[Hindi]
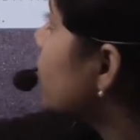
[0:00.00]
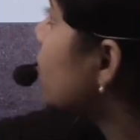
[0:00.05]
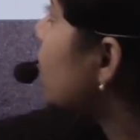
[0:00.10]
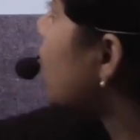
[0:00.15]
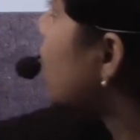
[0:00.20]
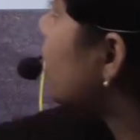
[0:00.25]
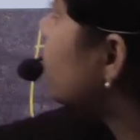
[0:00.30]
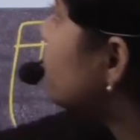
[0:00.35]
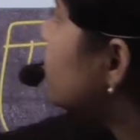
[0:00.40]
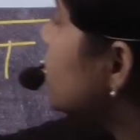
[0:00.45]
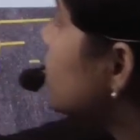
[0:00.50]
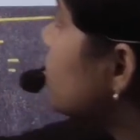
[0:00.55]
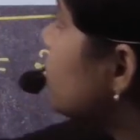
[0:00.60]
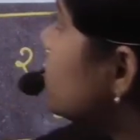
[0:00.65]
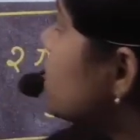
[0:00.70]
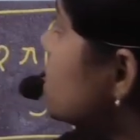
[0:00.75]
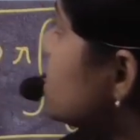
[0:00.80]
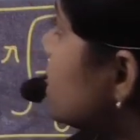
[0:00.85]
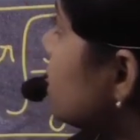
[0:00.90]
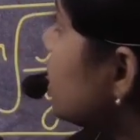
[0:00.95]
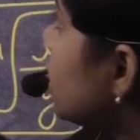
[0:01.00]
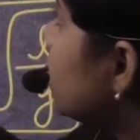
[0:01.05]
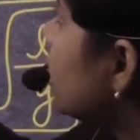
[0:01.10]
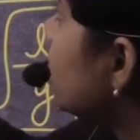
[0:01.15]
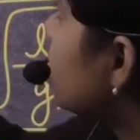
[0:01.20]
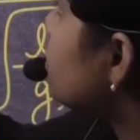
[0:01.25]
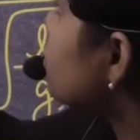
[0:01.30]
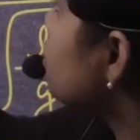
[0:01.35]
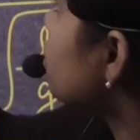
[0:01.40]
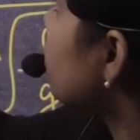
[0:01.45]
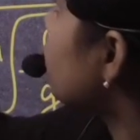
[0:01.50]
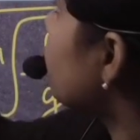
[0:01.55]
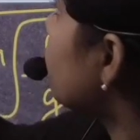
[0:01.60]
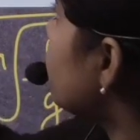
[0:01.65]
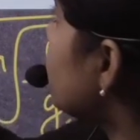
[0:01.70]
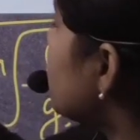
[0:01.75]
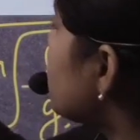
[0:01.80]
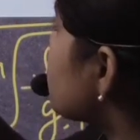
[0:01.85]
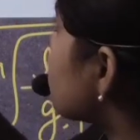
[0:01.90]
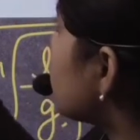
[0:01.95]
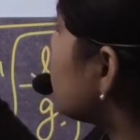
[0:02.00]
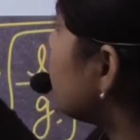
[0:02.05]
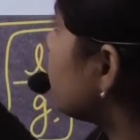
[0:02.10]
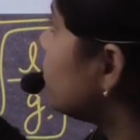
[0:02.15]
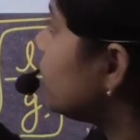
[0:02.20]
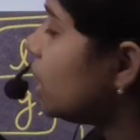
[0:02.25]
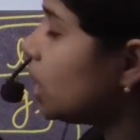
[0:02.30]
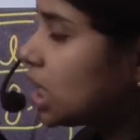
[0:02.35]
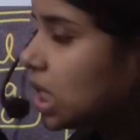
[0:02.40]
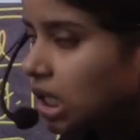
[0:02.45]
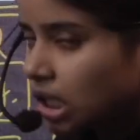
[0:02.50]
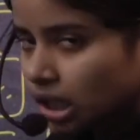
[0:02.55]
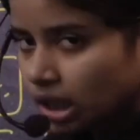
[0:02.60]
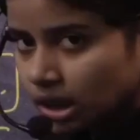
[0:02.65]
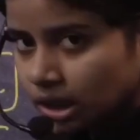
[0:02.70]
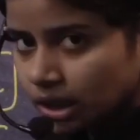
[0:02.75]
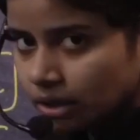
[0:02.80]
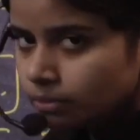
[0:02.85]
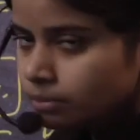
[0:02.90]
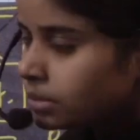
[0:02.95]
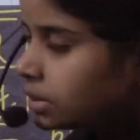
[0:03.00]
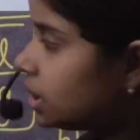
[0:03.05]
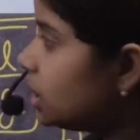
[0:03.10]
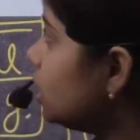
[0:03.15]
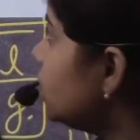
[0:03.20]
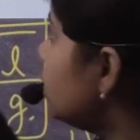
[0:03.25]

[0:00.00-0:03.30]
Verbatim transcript: आफ्टर रिवर्सिंग द डायरेक्शन ऑफ रोटेशन ऑफ द थिम्बल